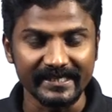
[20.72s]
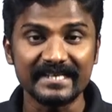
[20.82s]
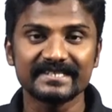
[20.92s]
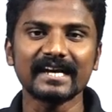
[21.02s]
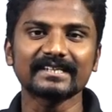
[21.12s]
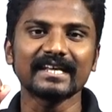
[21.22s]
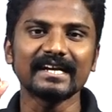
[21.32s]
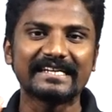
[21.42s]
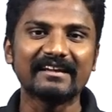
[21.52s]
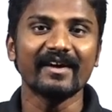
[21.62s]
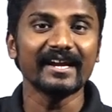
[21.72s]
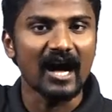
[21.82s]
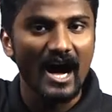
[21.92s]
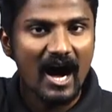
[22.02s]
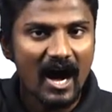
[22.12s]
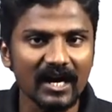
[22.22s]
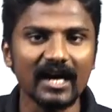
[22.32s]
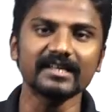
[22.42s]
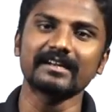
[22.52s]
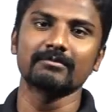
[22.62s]
எக்ஸாக்டா டிவைட்
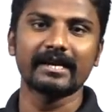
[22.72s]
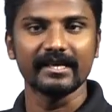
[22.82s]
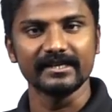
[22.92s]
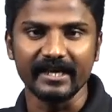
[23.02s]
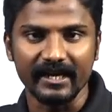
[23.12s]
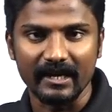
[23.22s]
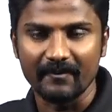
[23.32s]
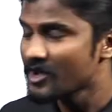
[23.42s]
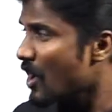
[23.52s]
ஆகாத நம்பர் எதுன்னு கேட்கலாம்